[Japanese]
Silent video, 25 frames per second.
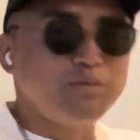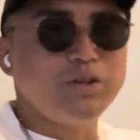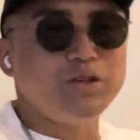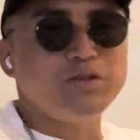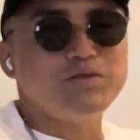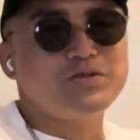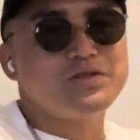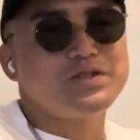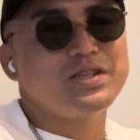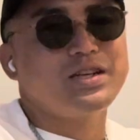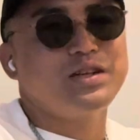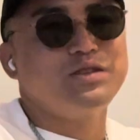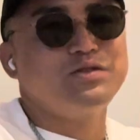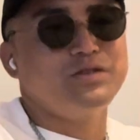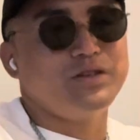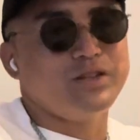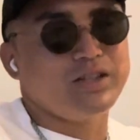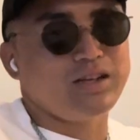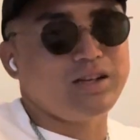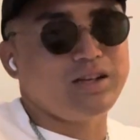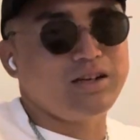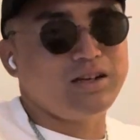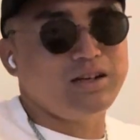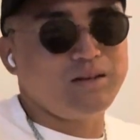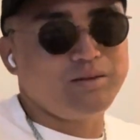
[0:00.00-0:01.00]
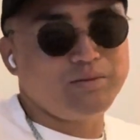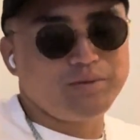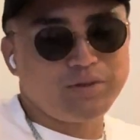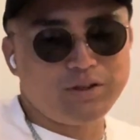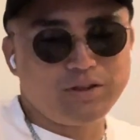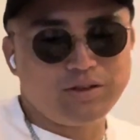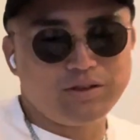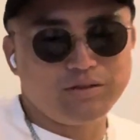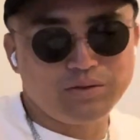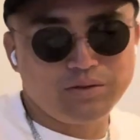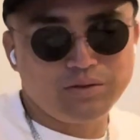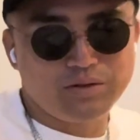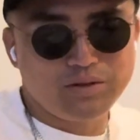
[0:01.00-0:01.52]
構身内が増えたな
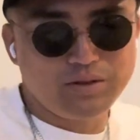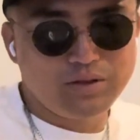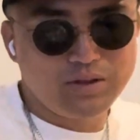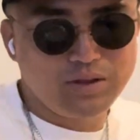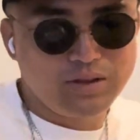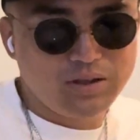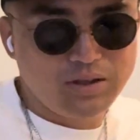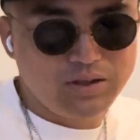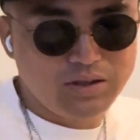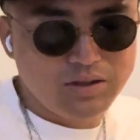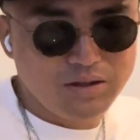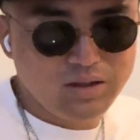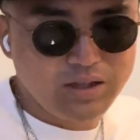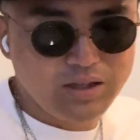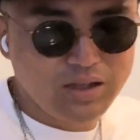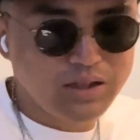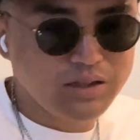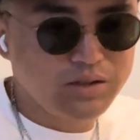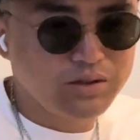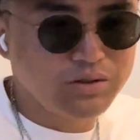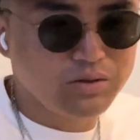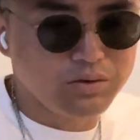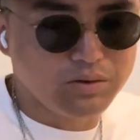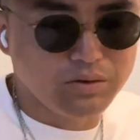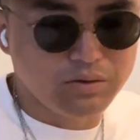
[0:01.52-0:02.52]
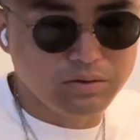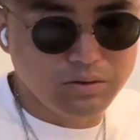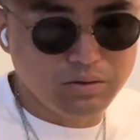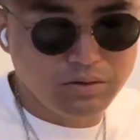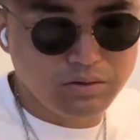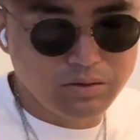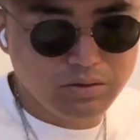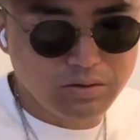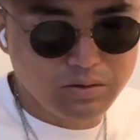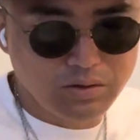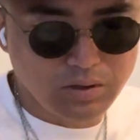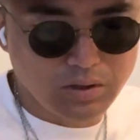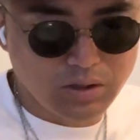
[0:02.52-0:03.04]
であと
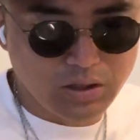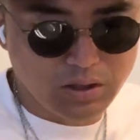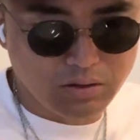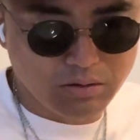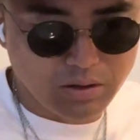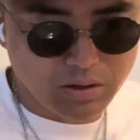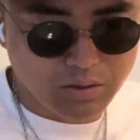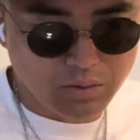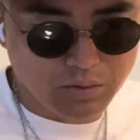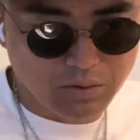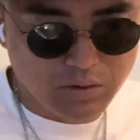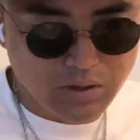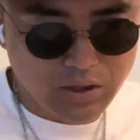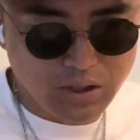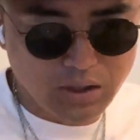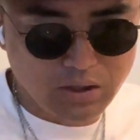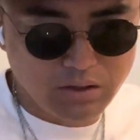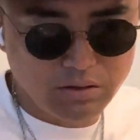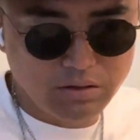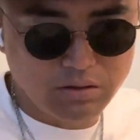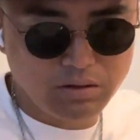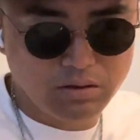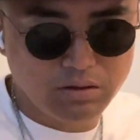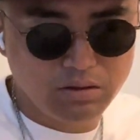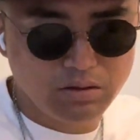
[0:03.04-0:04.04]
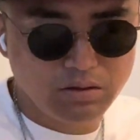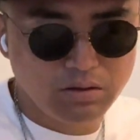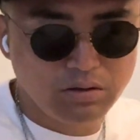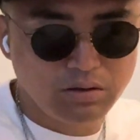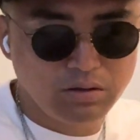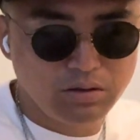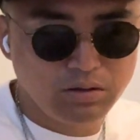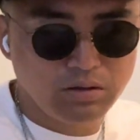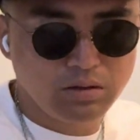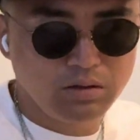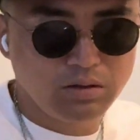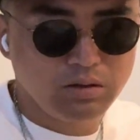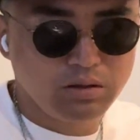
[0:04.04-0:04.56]
何これおかゆ
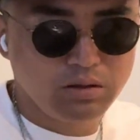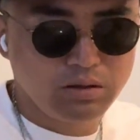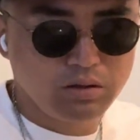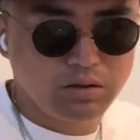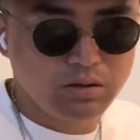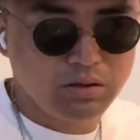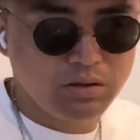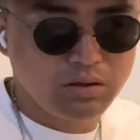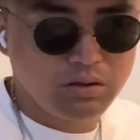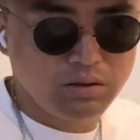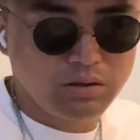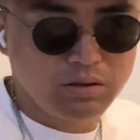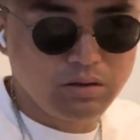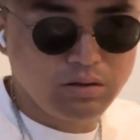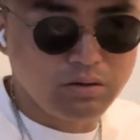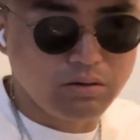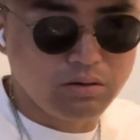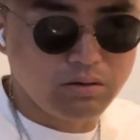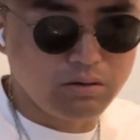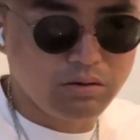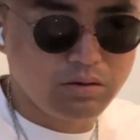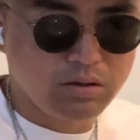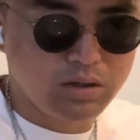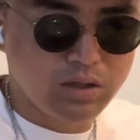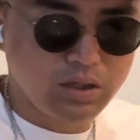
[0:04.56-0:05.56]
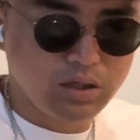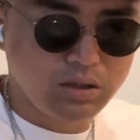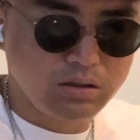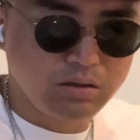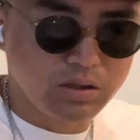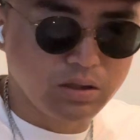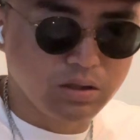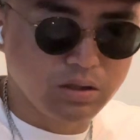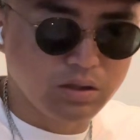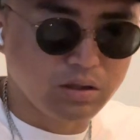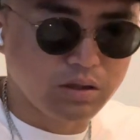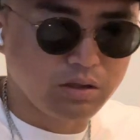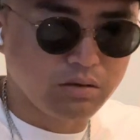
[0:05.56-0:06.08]
おかゆな
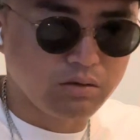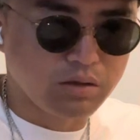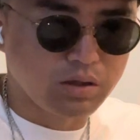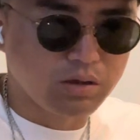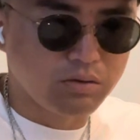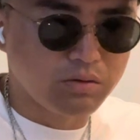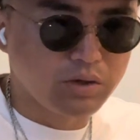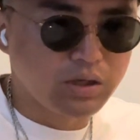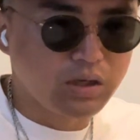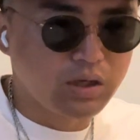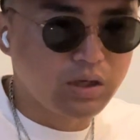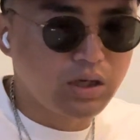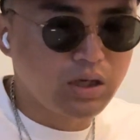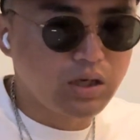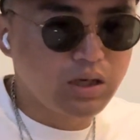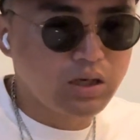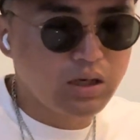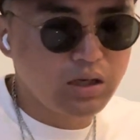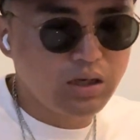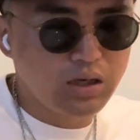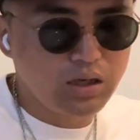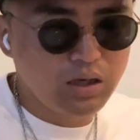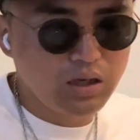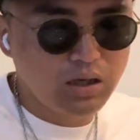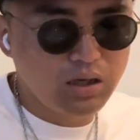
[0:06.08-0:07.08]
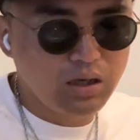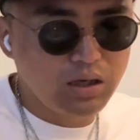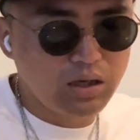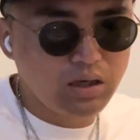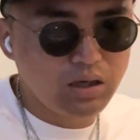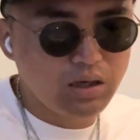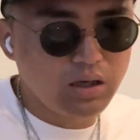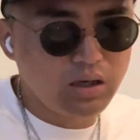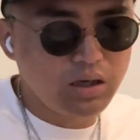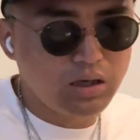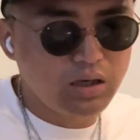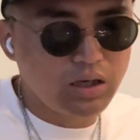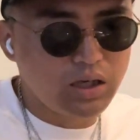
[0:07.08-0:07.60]
んだこれ俺
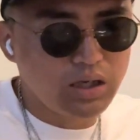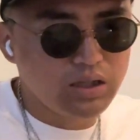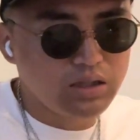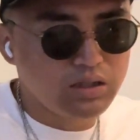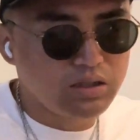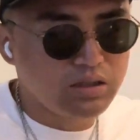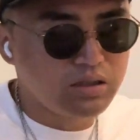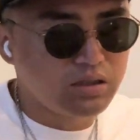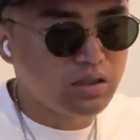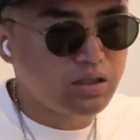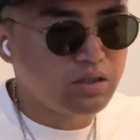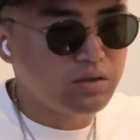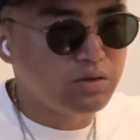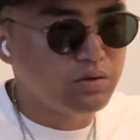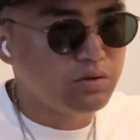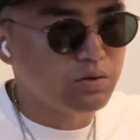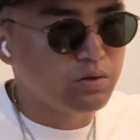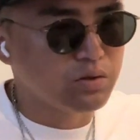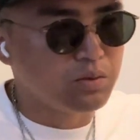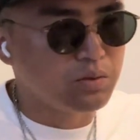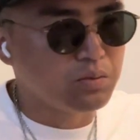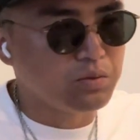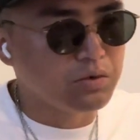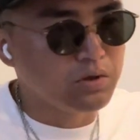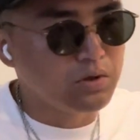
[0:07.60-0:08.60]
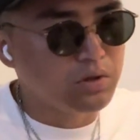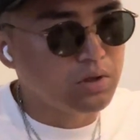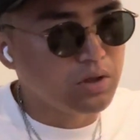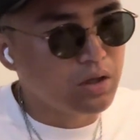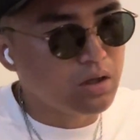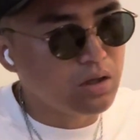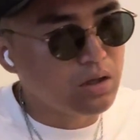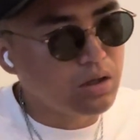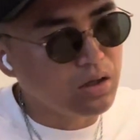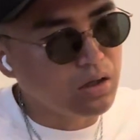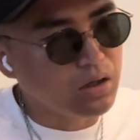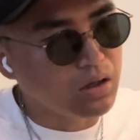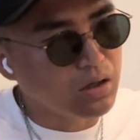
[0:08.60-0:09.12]
カレーライスで食おうと思ったら
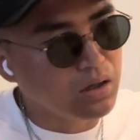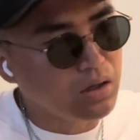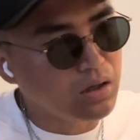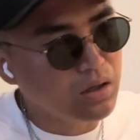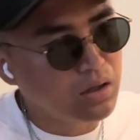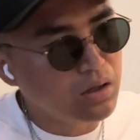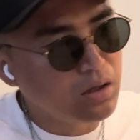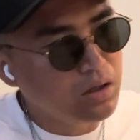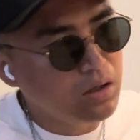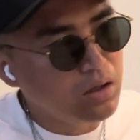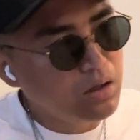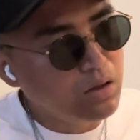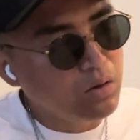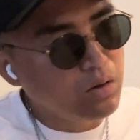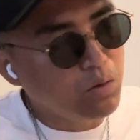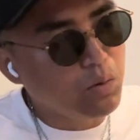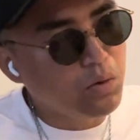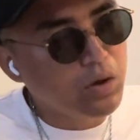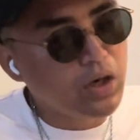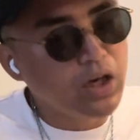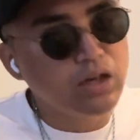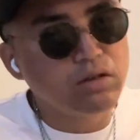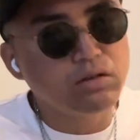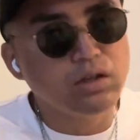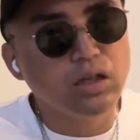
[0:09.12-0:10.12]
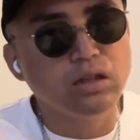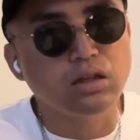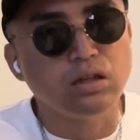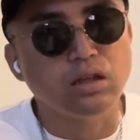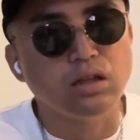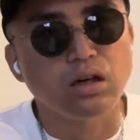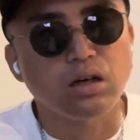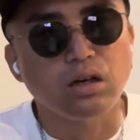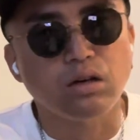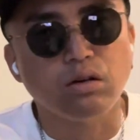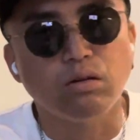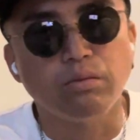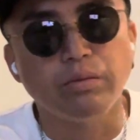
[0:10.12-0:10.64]
おかゆだった
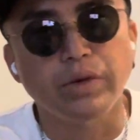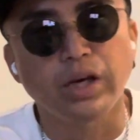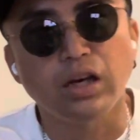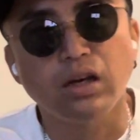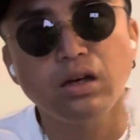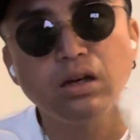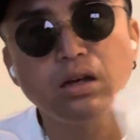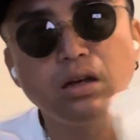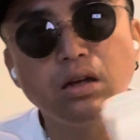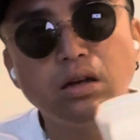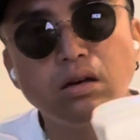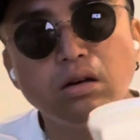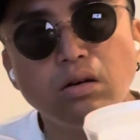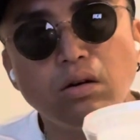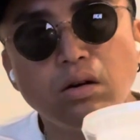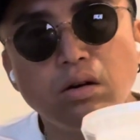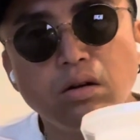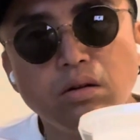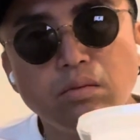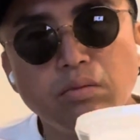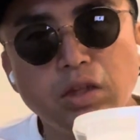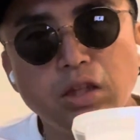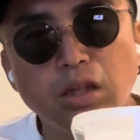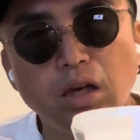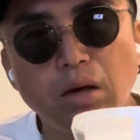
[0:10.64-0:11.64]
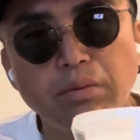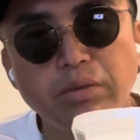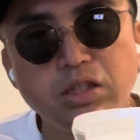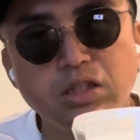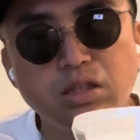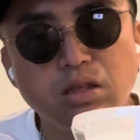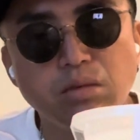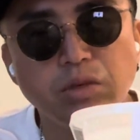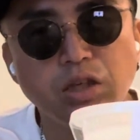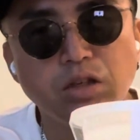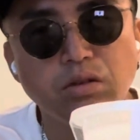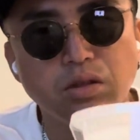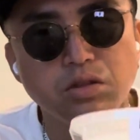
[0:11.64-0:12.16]
ごめん、まあ、試し
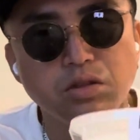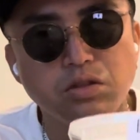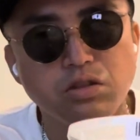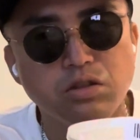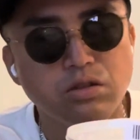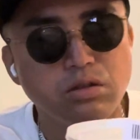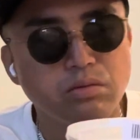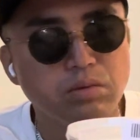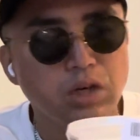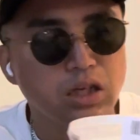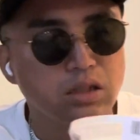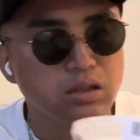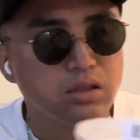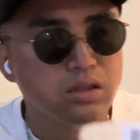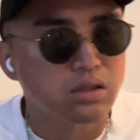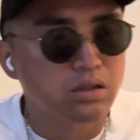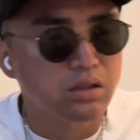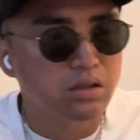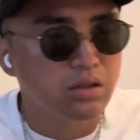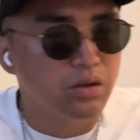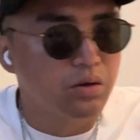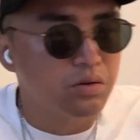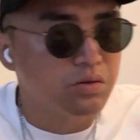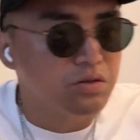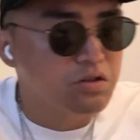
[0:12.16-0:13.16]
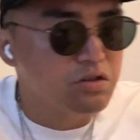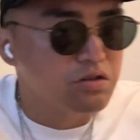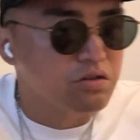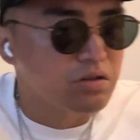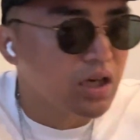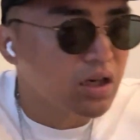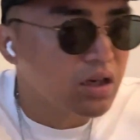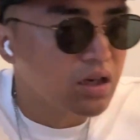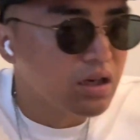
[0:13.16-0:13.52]
てみれば10バーツ40